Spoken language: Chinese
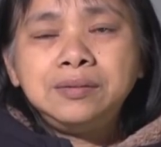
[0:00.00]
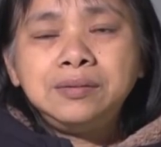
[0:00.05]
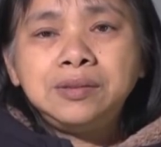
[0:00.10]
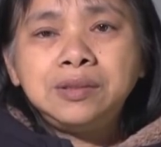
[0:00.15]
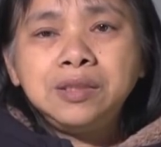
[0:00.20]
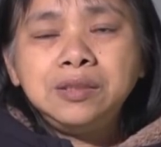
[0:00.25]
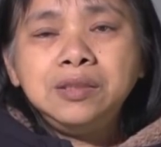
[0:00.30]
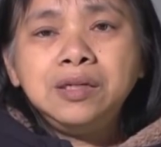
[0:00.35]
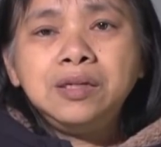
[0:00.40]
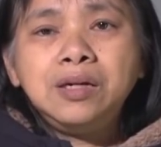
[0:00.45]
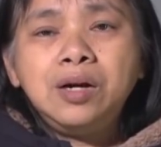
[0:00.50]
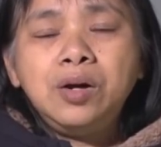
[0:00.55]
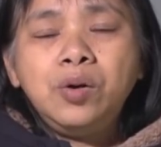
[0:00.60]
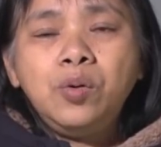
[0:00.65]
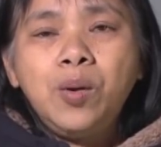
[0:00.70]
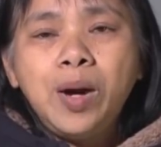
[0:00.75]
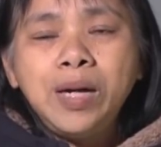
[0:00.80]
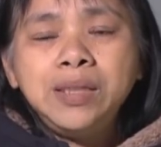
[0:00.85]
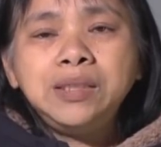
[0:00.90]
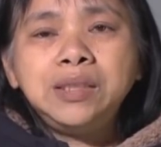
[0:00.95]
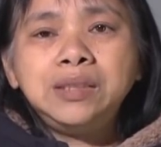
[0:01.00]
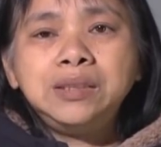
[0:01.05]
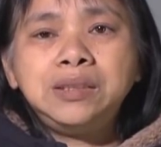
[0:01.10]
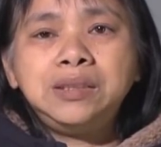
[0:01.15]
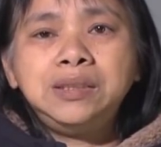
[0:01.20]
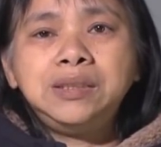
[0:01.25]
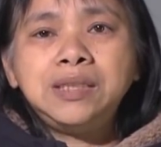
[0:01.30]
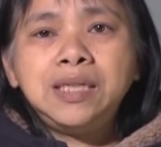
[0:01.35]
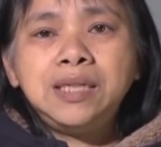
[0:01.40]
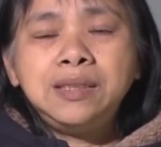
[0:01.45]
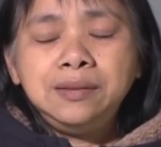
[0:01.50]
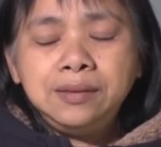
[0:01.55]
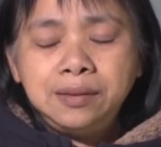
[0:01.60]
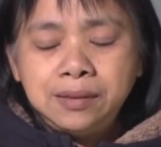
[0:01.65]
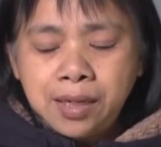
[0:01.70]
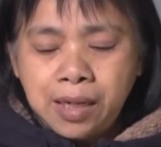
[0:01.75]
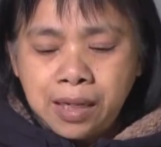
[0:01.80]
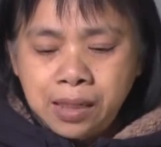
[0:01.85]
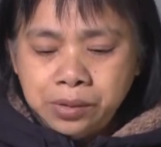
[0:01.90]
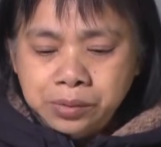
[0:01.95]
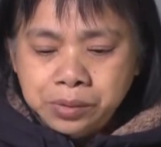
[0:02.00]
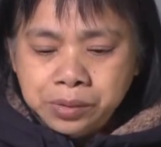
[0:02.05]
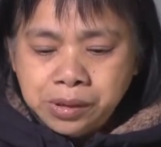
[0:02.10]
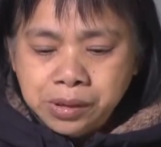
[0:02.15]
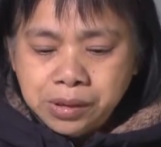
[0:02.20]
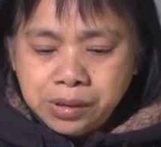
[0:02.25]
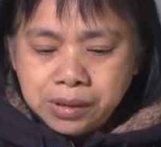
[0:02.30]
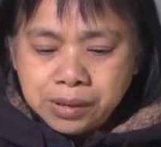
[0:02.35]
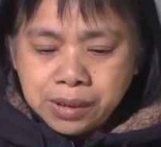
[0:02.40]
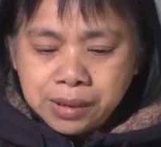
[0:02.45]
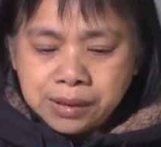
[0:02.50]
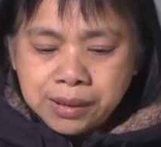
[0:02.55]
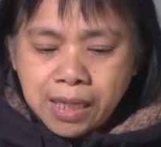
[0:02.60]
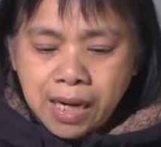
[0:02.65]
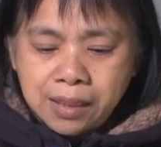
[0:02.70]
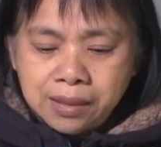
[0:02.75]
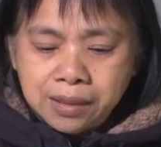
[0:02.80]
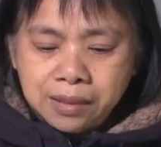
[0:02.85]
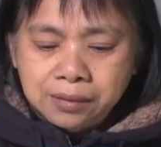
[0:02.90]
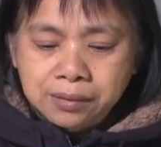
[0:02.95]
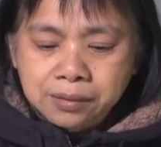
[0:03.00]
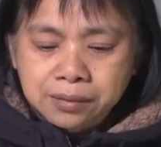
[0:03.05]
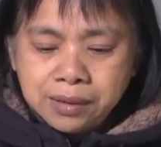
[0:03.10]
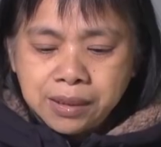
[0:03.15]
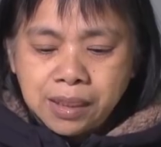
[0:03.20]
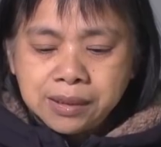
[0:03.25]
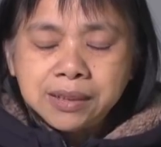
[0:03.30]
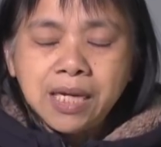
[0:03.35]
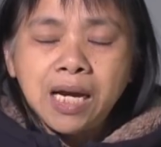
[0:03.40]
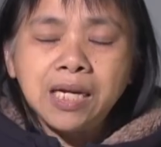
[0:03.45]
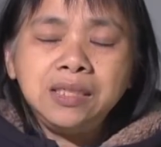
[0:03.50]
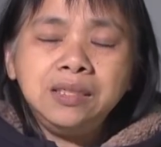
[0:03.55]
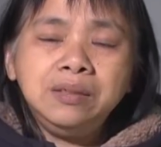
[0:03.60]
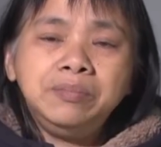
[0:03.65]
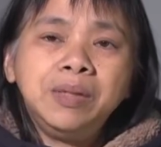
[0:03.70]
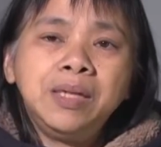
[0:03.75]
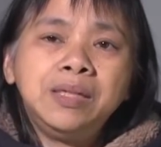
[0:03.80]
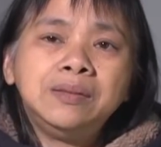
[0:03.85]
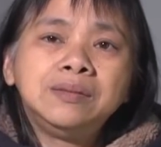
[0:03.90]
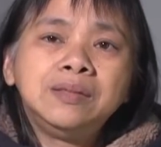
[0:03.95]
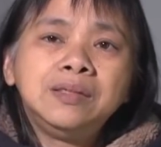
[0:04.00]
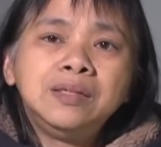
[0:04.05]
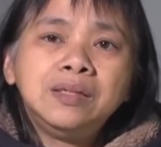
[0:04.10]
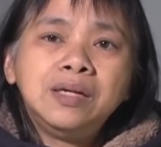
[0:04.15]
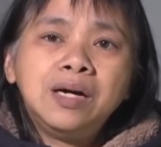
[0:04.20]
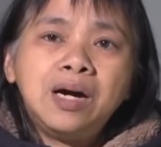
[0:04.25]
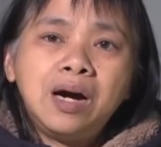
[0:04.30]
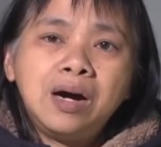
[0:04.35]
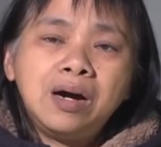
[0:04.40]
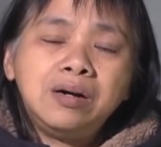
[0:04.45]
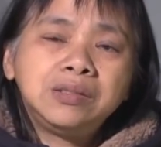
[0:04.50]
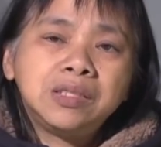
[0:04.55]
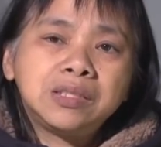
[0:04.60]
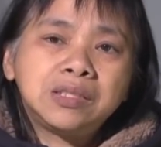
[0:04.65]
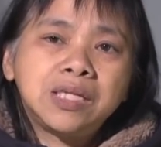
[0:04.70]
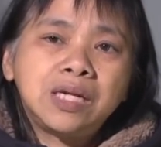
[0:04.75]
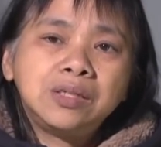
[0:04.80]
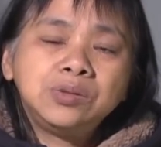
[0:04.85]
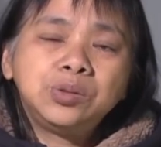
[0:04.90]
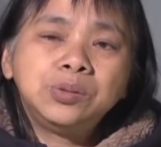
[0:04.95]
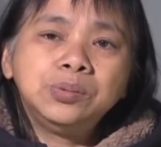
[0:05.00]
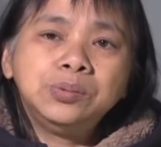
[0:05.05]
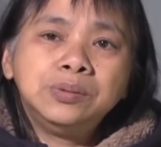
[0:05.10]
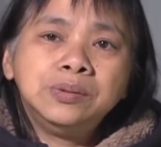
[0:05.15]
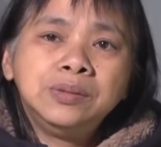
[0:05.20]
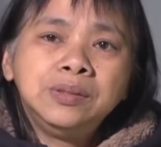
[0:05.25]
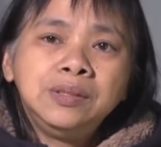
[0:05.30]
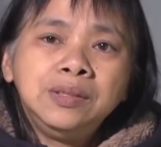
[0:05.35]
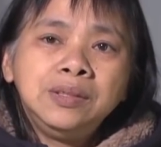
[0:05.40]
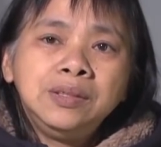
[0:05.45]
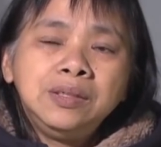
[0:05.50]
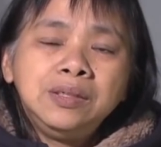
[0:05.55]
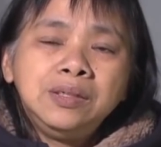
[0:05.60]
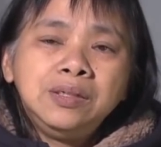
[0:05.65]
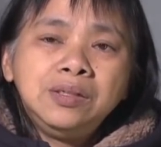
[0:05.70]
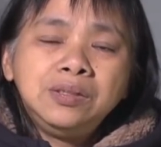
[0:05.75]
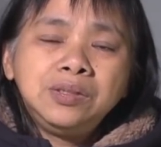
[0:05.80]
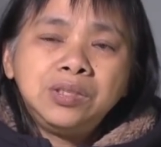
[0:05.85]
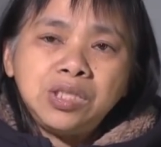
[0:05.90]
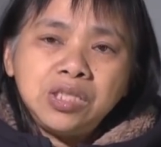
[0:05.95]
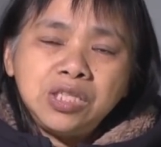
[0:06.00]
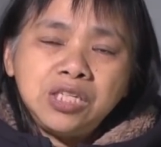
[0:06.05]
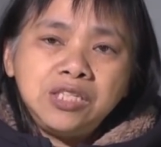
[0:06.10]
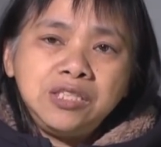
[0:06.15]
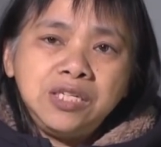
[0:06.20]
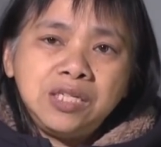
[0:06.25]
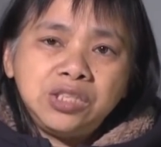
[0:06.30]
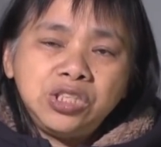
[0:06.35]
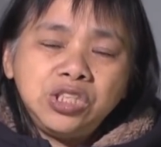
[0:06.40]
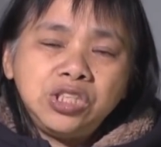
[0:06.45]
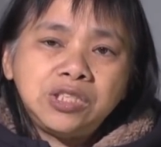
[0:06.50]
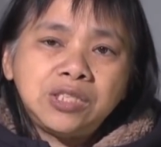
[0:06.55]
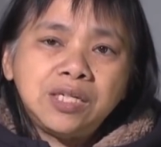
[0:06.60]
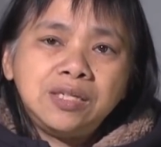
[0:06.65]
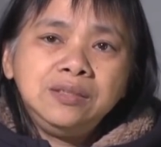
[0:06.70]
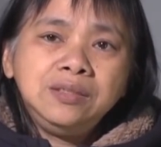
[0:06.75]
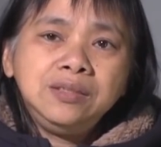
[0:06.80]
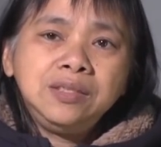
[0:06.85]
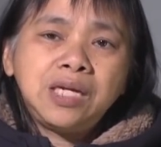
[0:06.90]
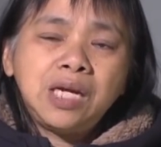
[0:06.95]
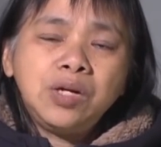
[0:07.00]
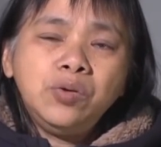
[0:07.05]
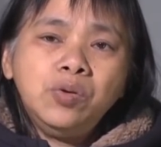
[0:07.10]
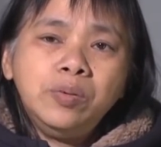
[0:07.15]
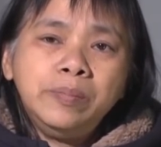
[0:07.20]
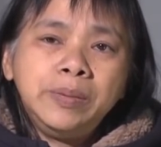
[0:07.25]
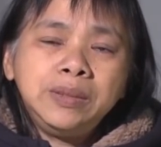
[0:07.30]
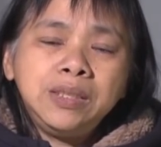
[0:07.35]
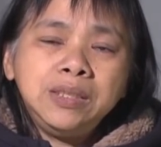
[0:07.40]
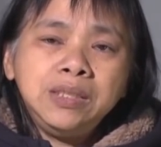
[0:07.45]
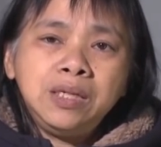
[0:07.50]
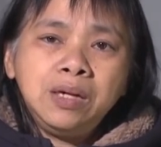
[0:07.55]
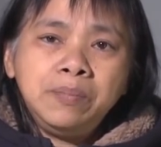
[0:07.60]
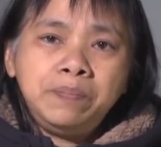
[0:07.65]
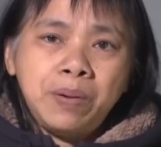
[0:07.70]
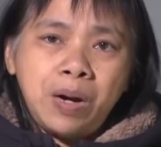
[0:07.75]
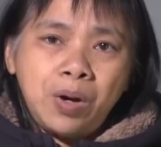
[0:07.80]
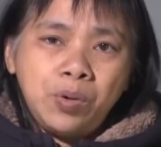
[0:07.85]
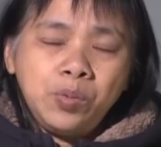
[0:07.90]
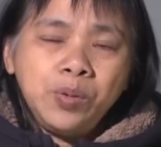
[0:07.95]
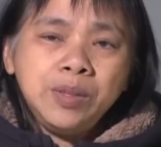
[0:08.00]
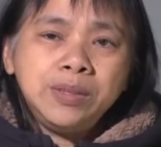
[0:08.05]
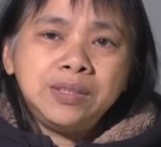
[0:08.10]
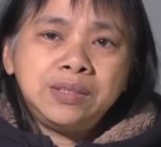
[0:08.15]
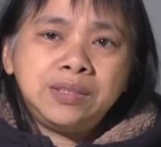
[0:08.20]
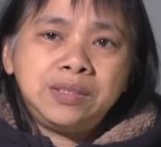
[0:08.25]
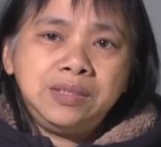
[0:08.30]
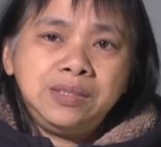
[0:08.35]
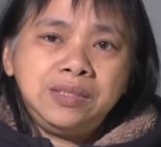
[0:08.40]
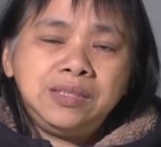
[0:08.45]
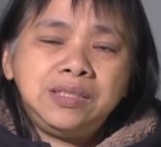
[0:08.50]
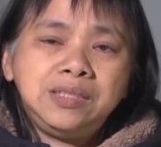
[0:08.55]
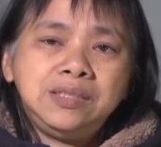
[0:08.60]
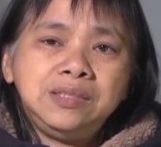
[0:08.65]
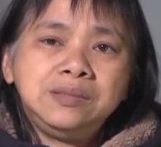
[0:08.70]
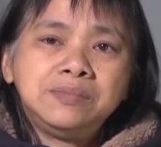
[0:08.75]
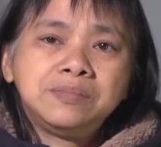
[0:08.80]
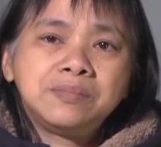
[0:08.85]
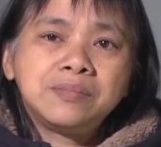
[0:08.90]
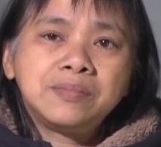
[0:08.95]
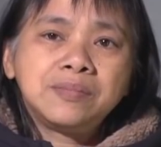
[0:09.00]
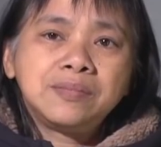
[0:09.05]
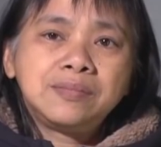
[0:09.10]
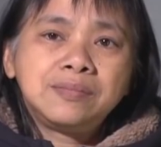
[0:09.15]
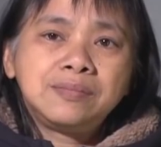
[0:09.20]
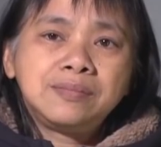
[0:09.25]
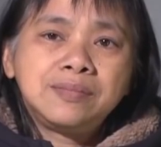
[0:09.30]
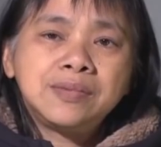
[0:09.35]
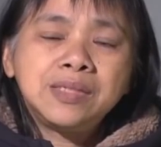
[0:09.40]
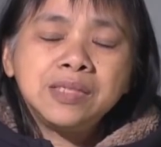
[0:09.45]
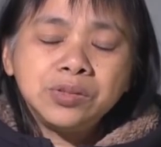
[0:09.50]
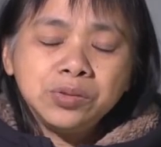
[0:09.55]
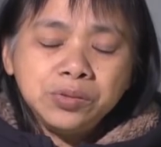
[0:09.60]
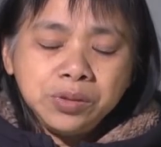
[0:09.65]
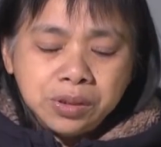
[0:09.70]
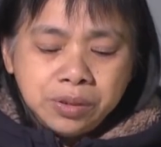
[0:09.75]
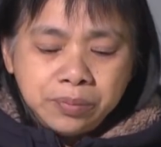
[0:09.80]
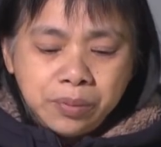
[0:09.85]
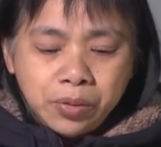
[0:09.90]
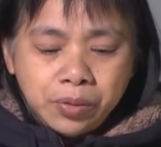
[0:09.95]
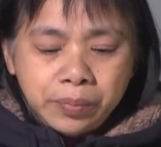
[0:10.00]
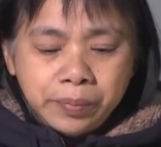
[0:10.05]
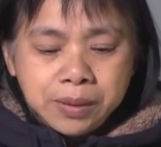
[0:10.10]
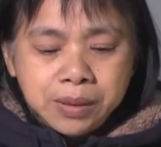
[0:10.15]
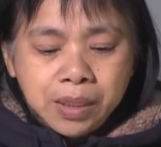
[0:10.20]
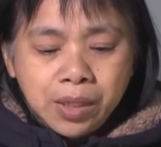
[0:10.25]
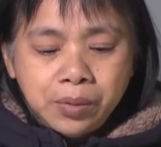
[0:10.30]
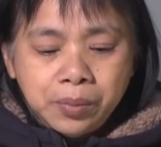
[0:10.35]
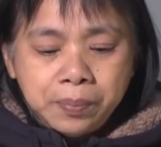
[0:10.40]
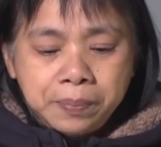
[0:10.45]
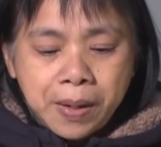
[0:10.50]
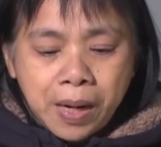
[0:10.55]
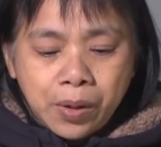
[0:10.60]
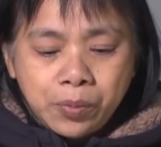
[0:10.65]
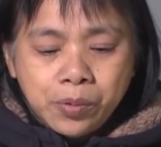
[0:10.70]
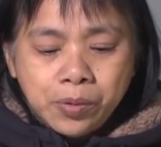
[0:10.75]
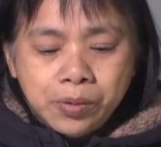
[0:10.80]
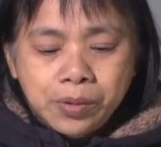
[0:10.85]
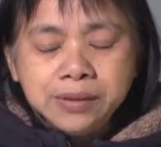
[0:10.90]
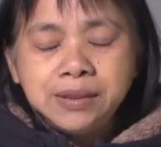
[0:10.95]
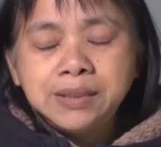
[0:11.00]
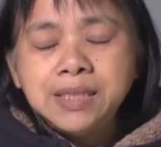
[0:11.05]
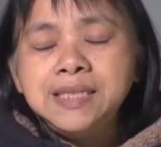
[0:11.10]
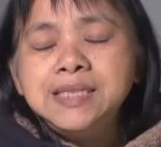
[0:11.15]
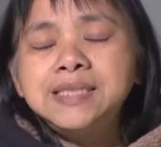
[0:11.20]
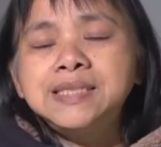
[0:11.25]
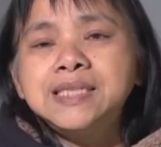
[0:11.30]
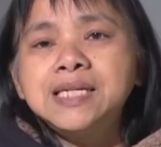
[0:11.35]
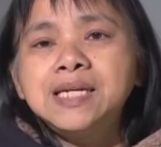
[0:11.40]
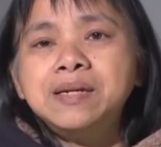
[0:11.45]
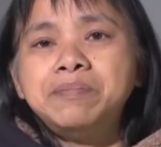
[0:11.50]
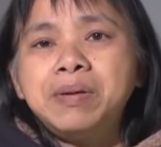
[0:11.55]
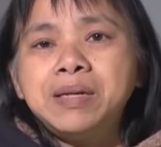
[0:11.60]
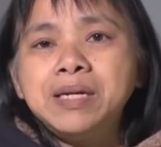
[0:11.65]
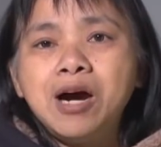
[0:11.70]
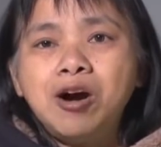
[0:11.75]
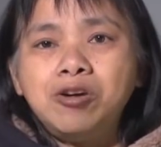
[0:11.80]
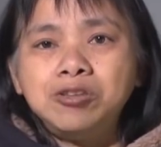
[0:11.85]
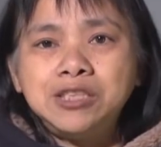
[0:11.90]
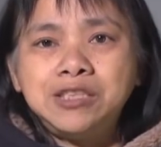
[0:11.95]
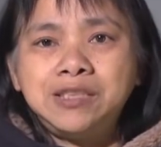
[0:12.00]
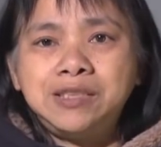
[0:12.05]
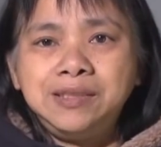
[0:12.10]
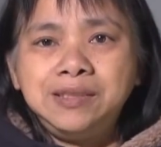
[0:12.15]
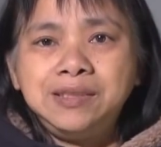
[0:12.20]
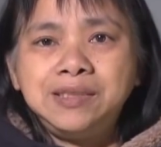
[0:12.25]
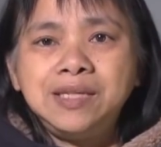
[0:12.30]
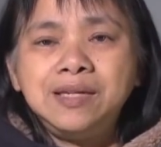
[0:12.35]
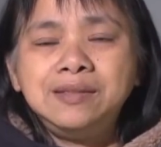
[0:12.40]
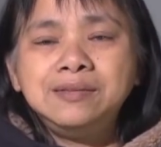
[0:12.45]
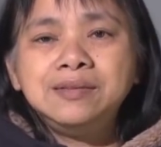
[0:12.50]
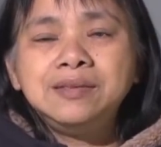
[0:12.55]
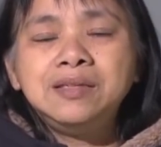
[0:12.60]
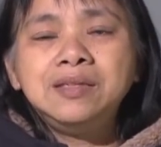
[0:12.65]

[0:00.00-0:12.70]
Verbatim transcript: 真的花一点时间来与自己的家人在家里面好好的相处。这个也是神给我们的一个宝贵的时机，弟兄姐妹，我们要把握这一切美好的时间，